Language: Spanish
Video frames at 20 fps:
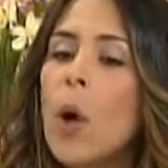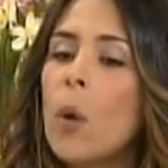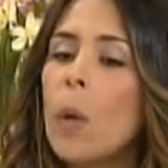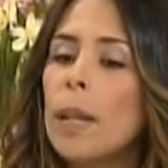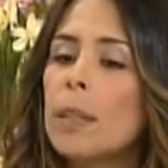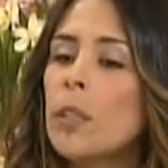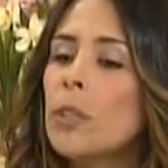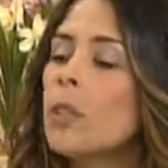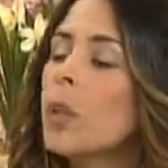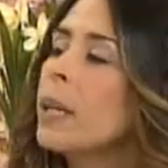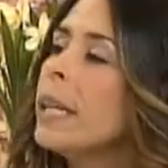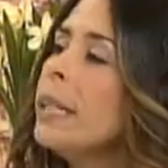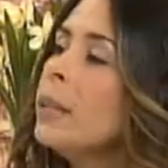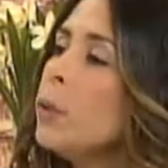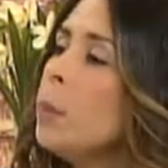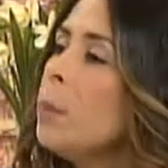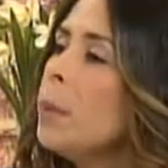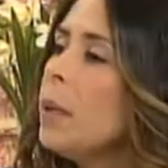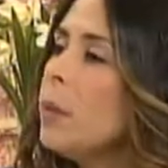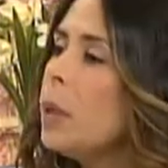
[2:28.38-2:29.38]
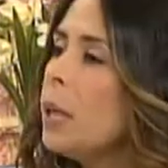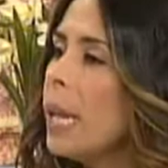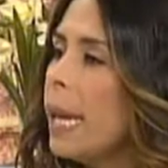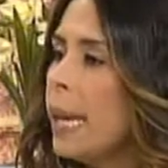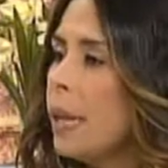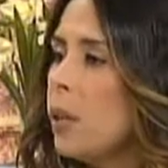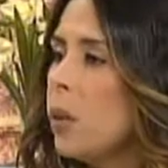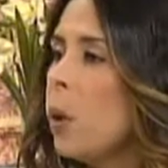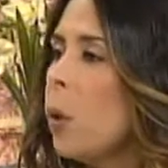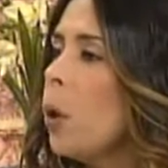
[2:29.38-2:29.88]
Cuando yo quito un
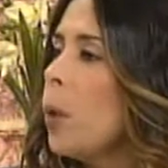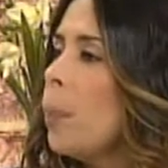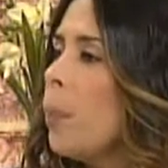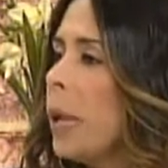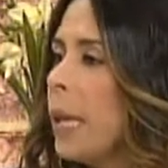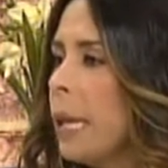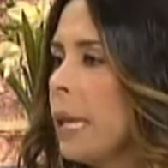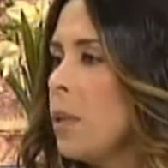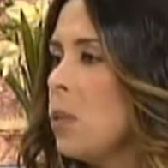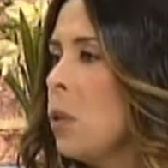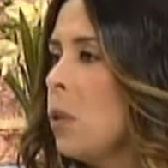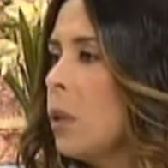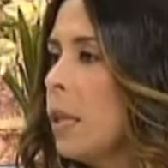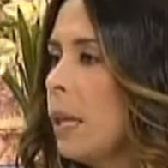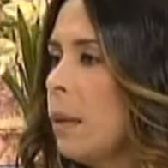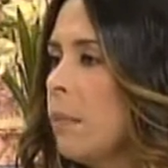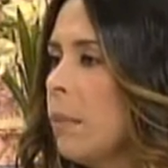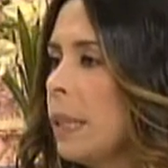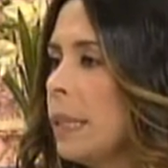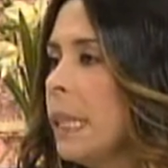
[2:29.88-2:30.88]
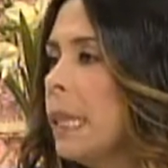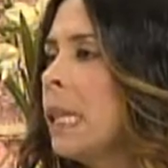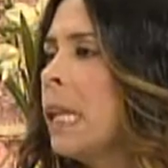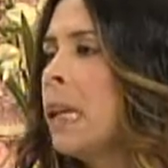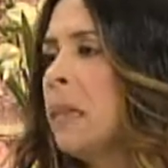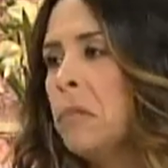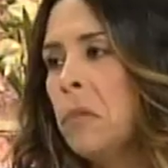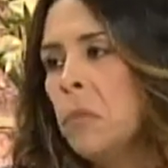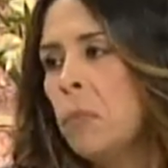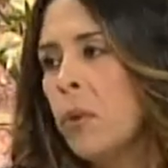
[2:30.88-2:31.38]
privilegio, hoy puede que llore,
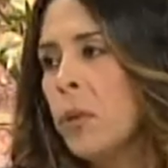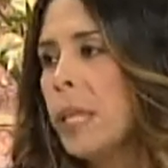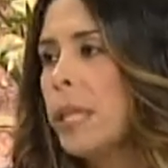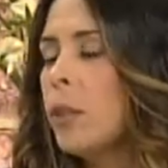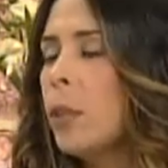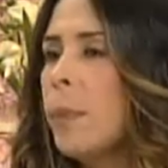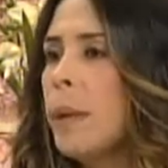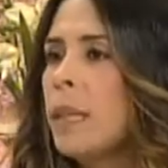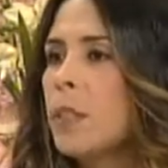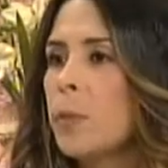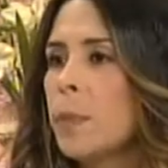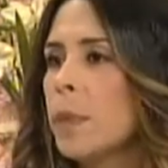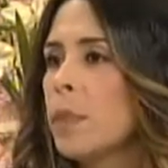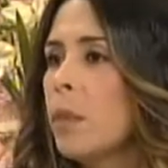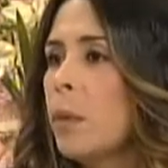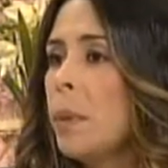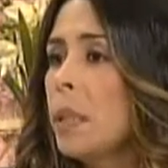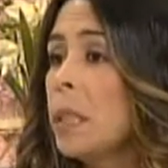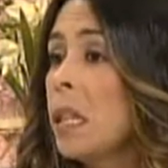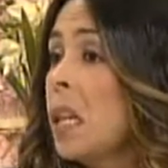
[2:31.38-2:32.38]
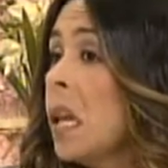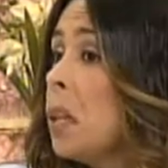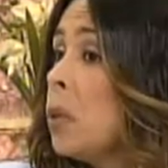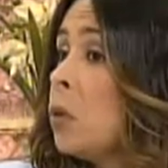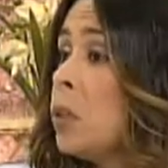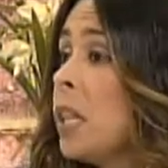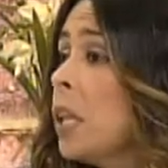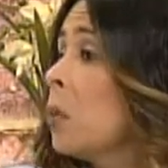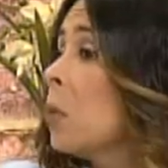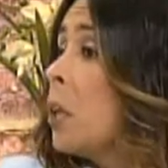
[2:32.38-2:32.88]
mañana un poquito menos, pasado mañana
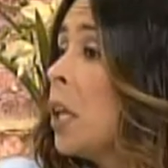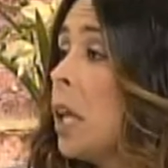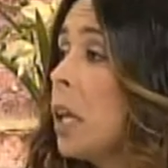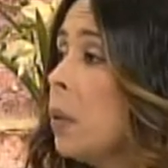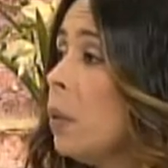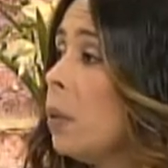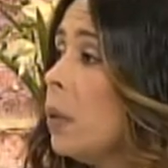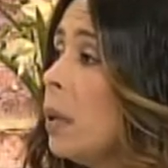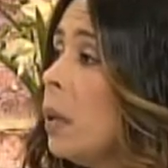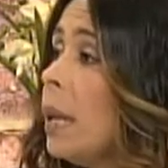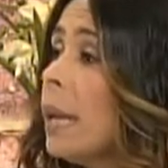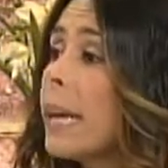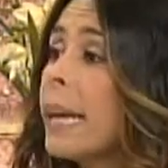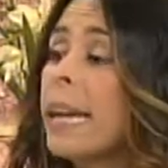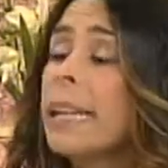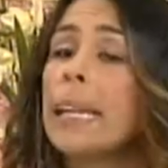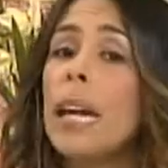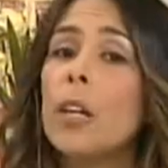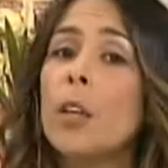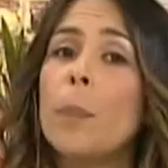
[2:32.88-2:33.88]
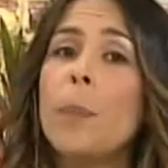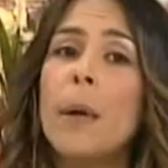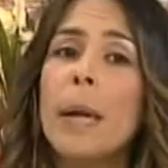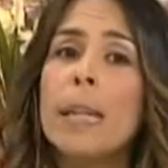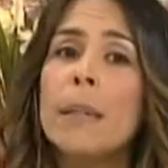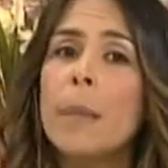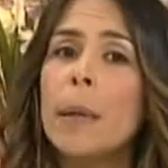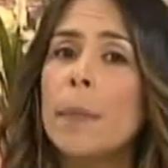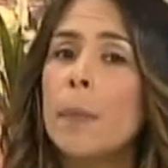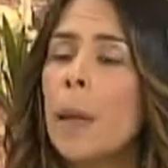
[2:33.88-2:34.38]
no, ya no quiero, que, que ya no
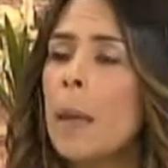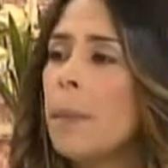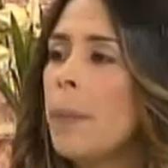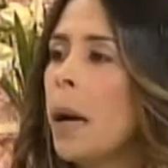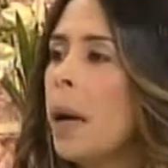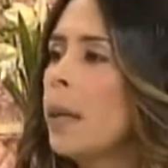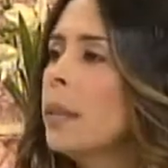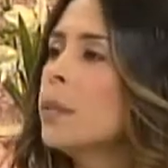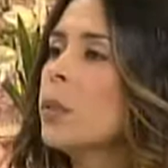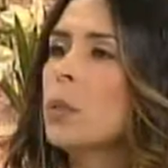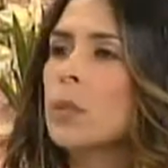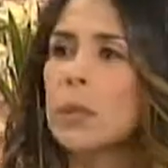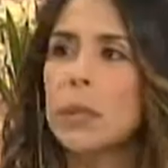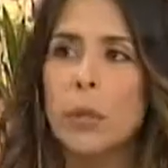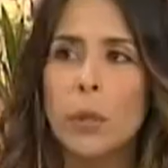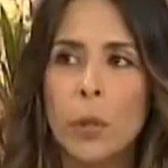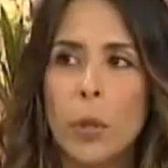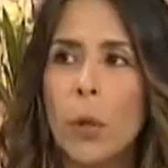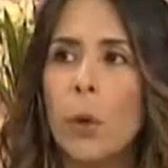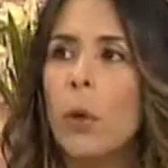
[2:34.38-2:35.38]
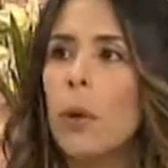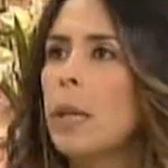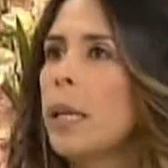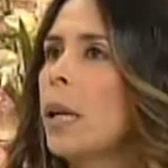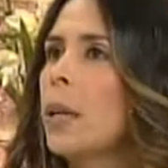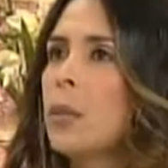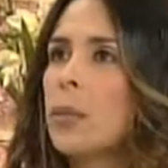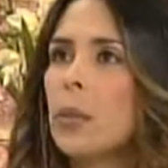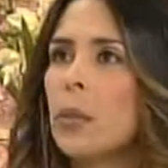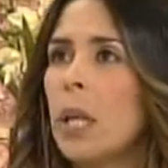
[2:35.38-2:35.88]
puedes ver Pepa, entonces lloró, y
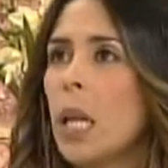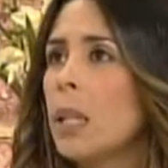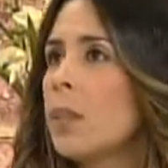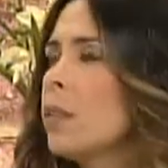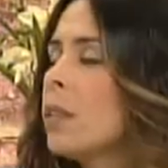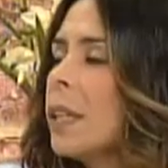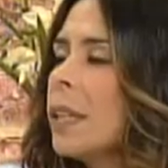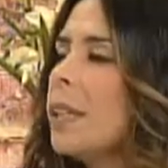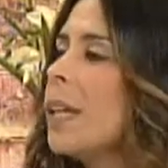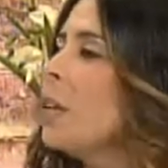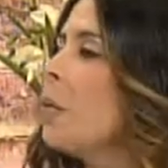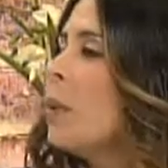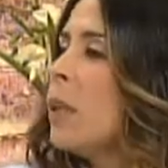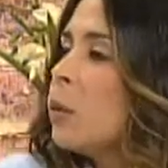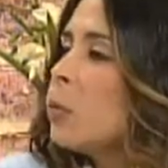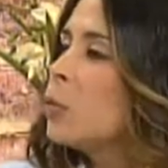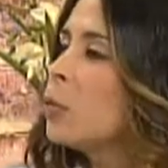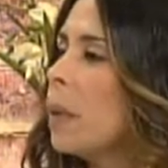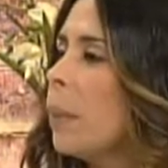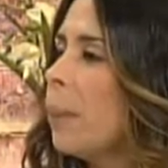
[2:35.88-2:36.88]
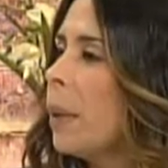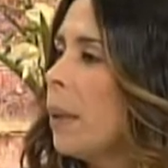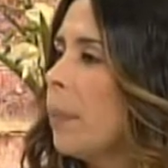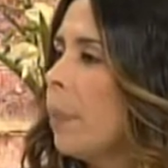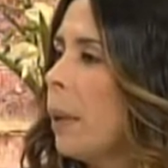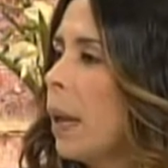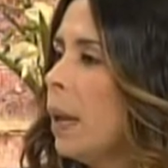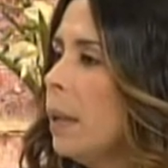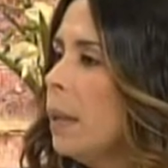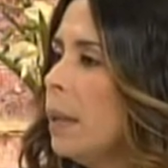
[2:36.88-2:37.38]
al otro día no es que ya no me gusta
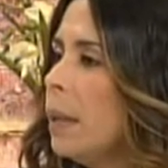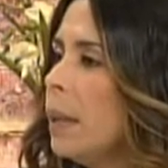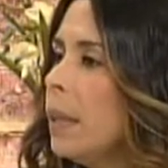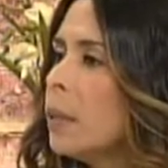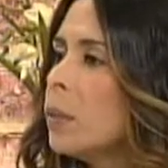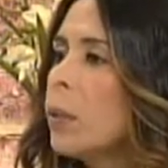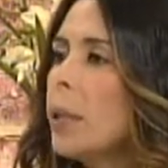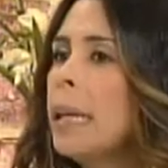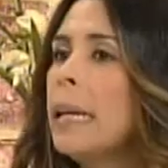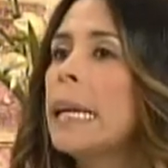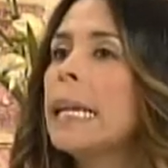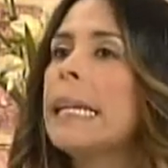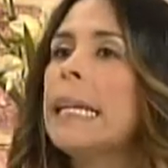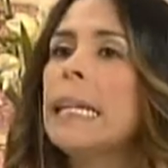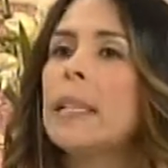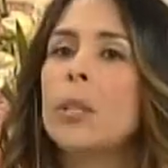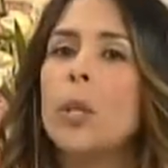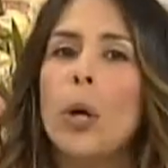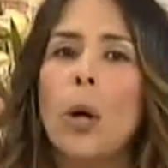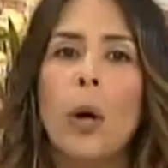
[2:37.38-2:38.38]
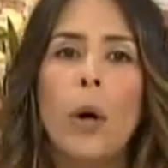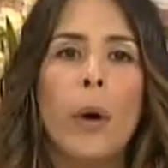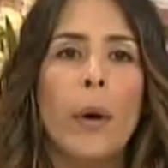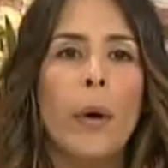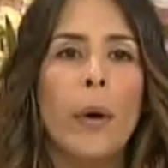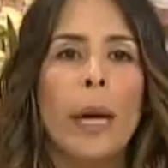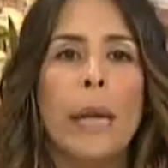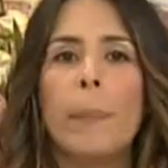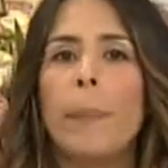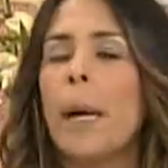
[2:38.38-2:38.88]
Pepa, entonces le
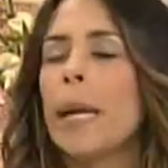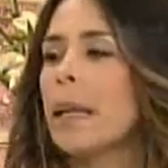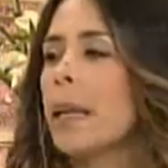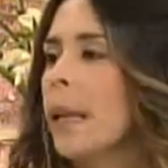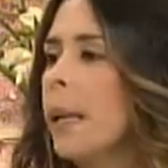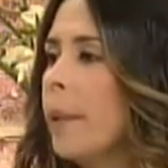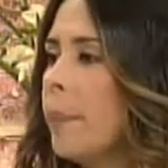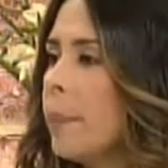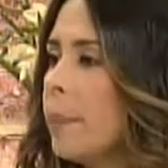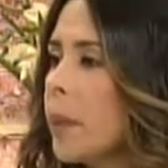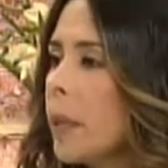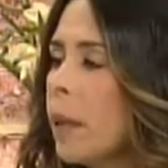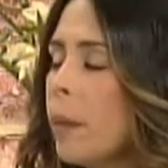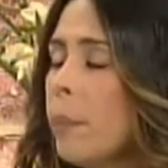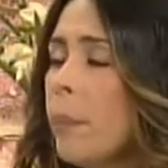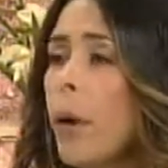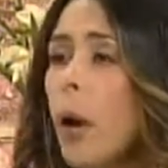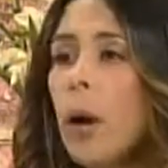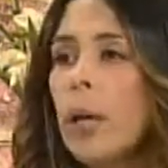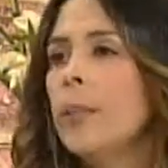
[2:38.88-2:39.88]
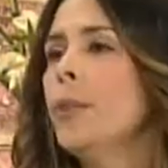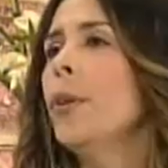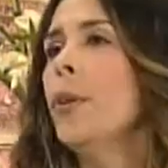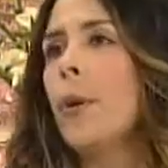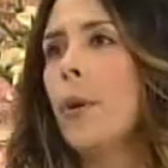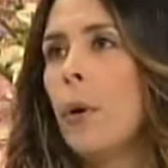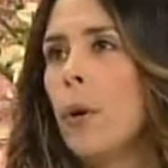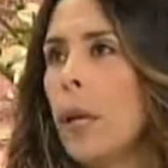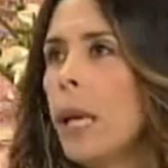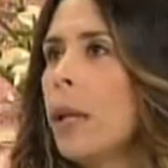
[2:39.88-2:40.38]
quito el parque, no, y
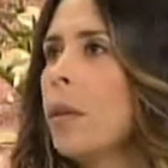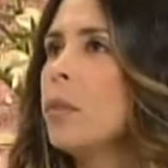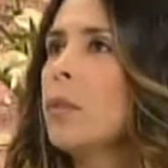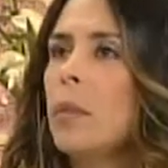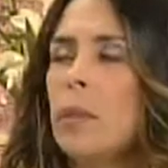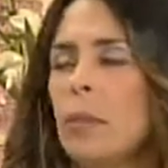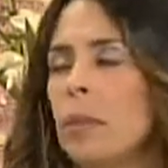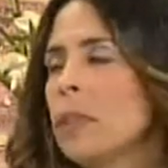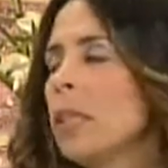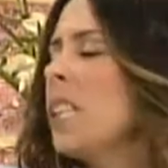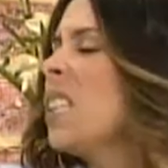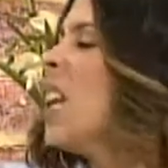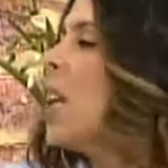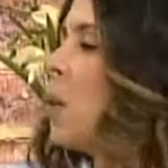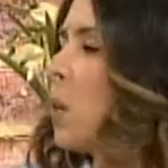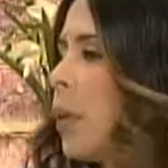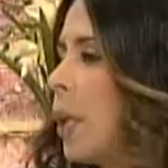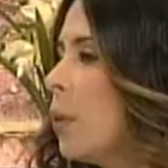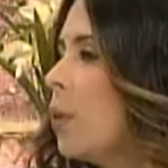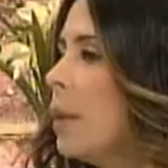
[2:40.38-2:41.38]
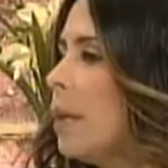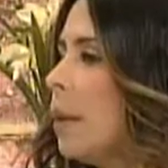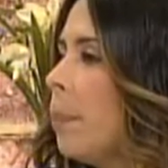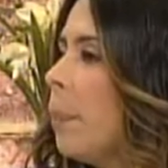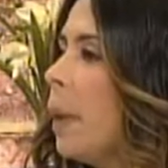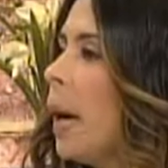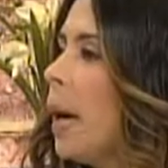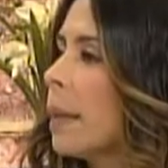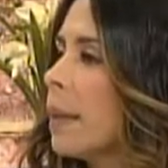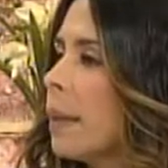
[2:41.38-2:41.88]
lloró, y al otro, no es que ya no quiero ir al
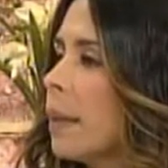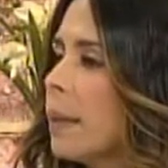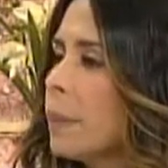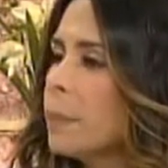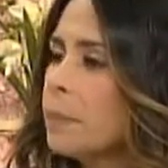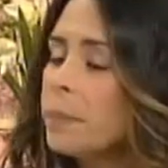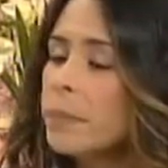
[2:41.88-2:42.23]
parque